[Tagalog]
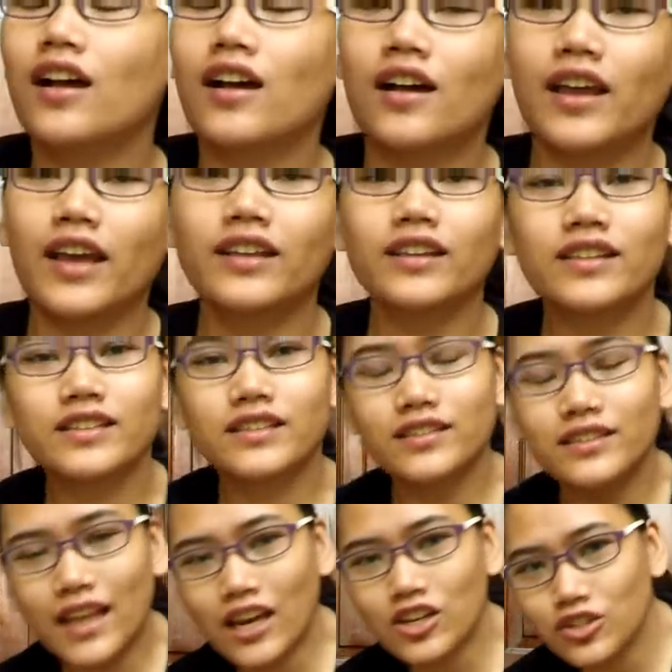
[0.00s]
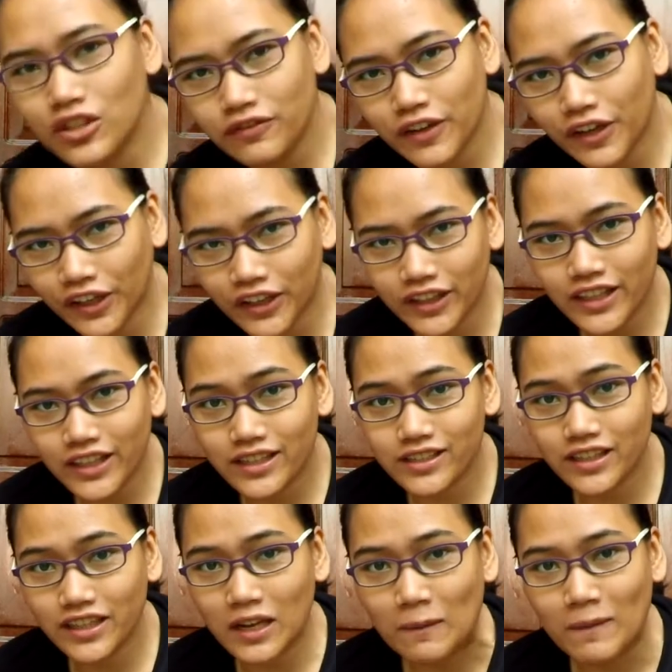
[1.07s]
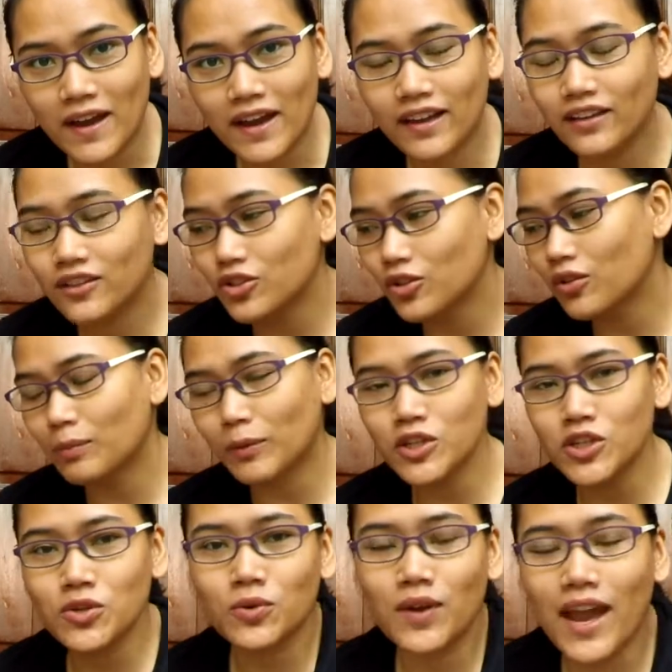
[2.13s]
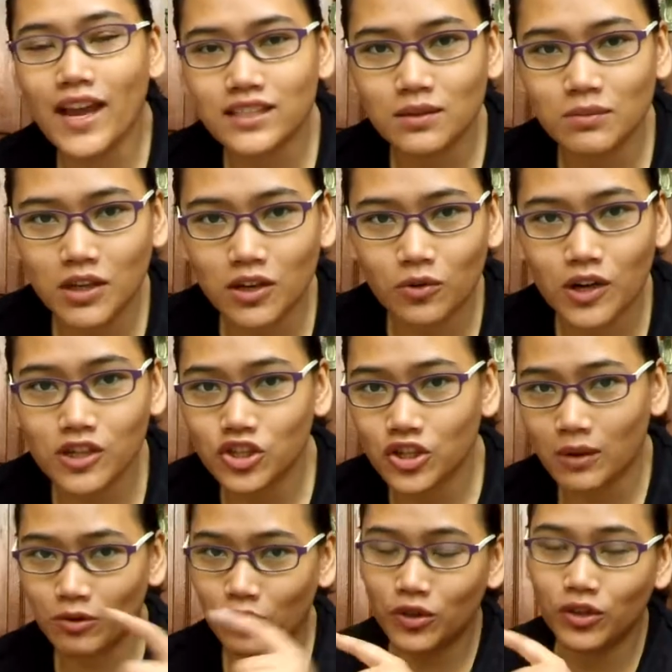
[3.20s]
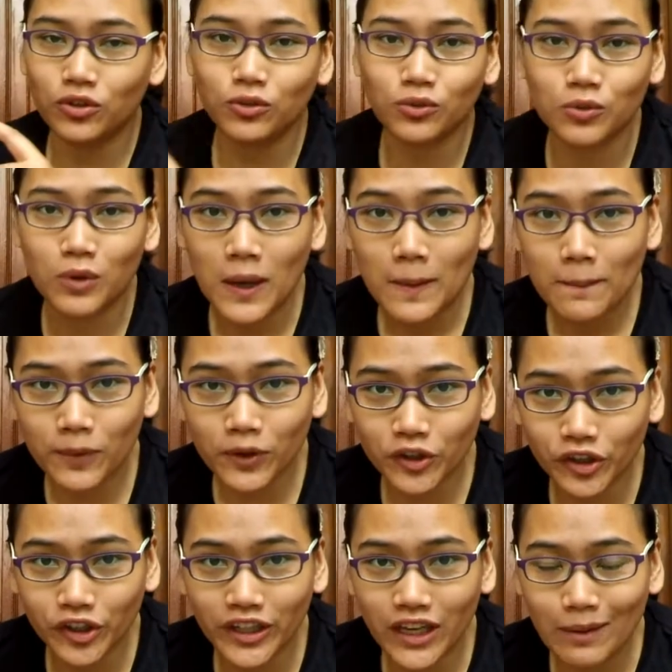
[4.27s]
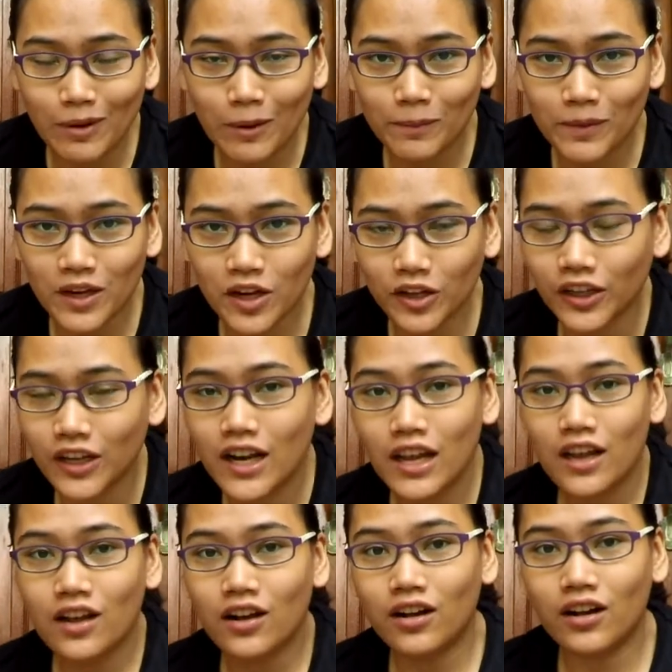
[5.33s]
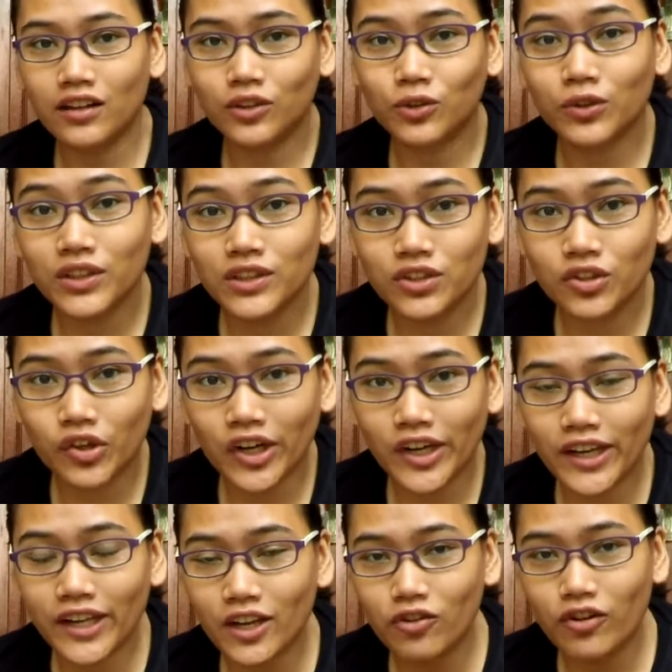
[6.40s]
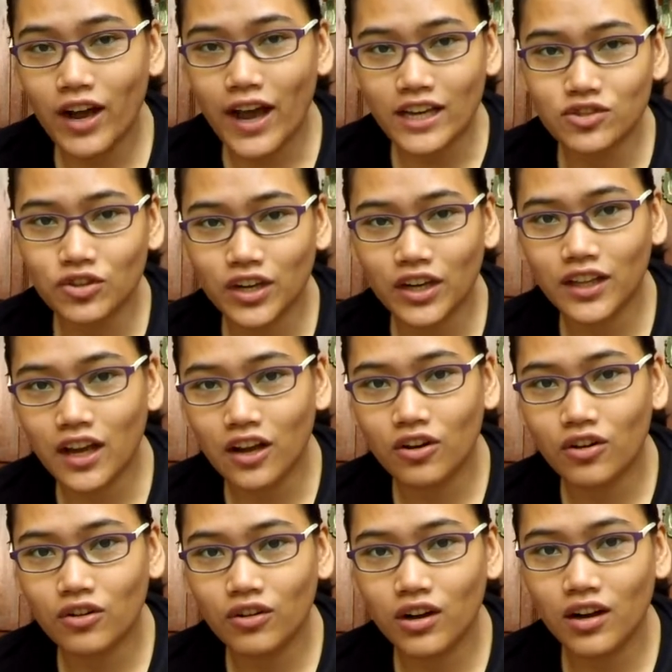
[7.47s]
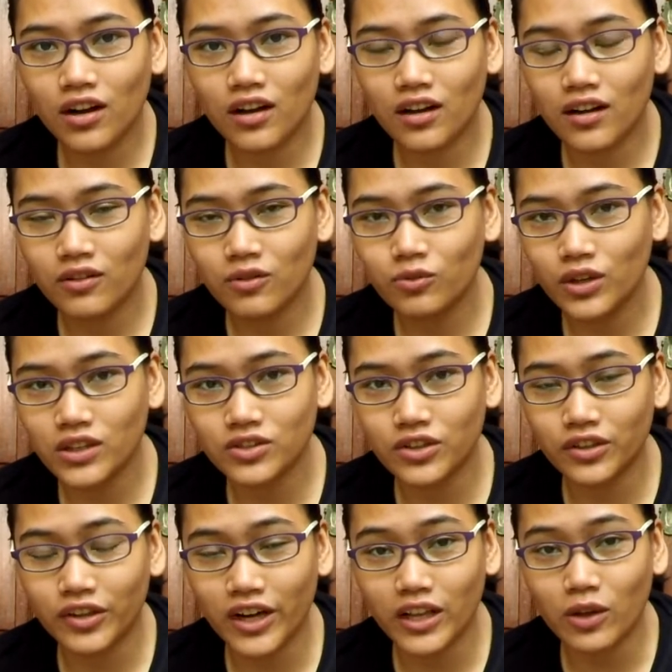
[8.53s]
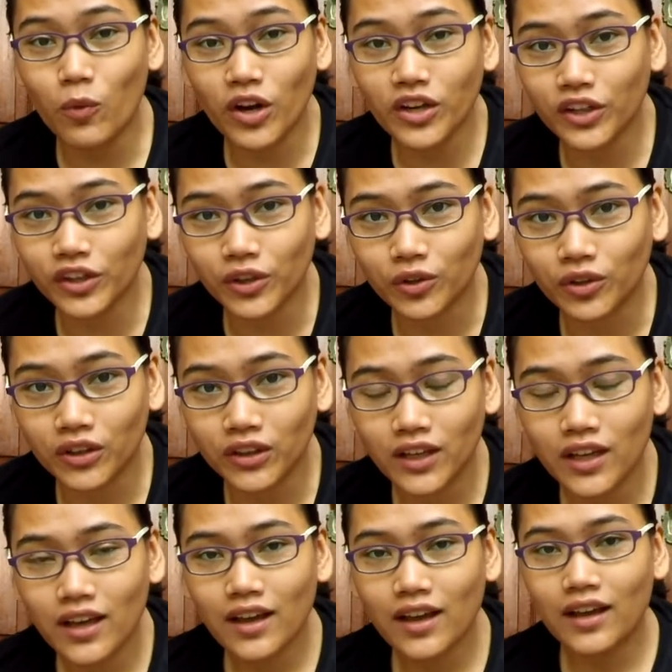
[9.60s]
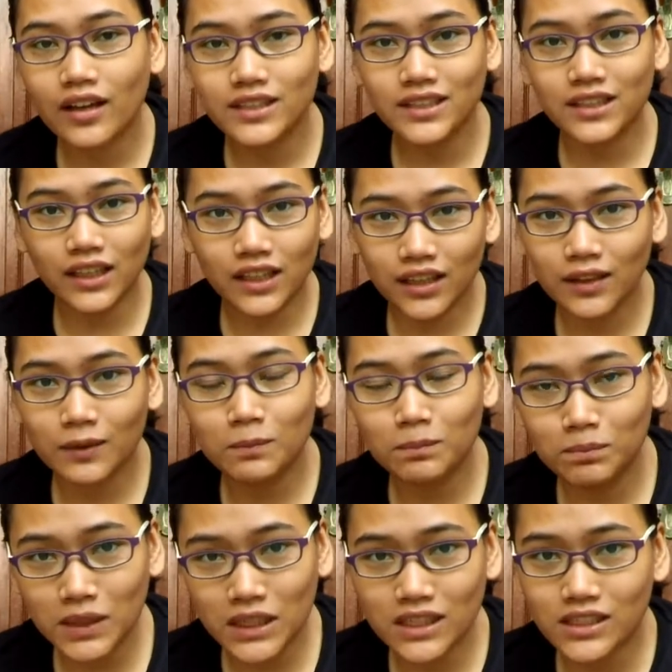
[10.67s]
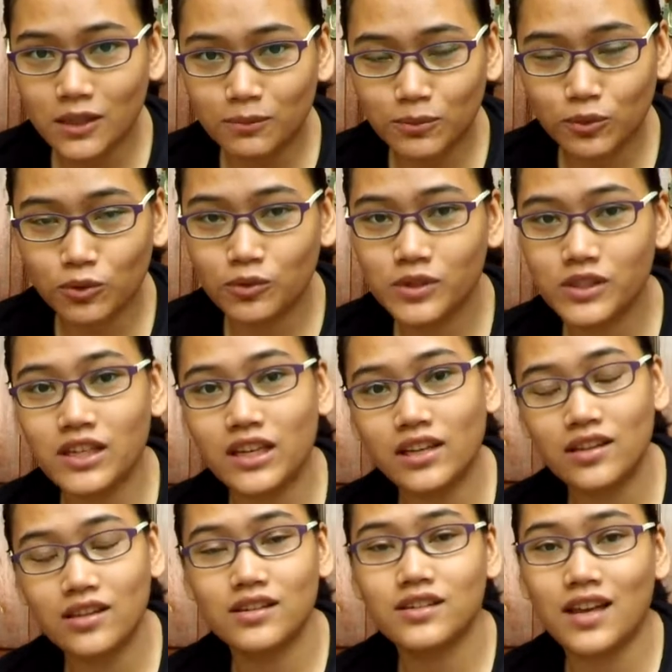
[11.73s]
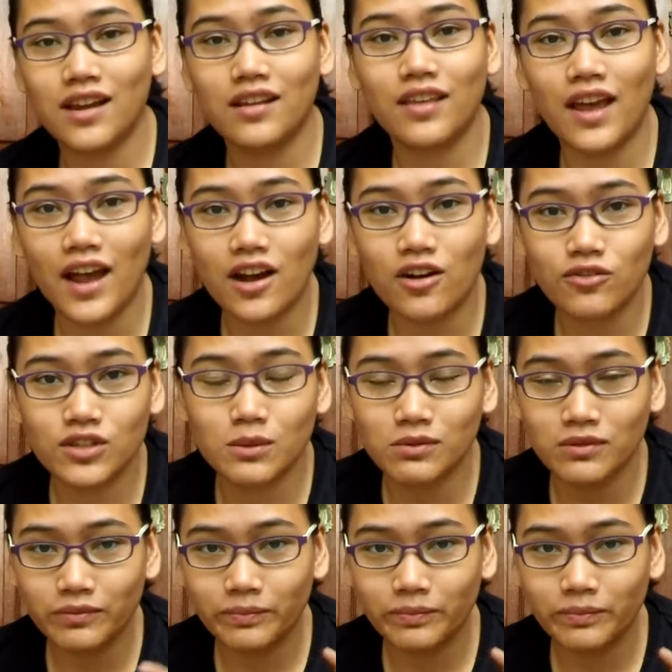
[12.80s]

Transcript: Uh, and it's actually fairly easy naman. So the person who asked me a question, I'm going to put her name up here, uh, told the story na yung aso niya daw, uh, who is already one year old, still pees and poops inside the house.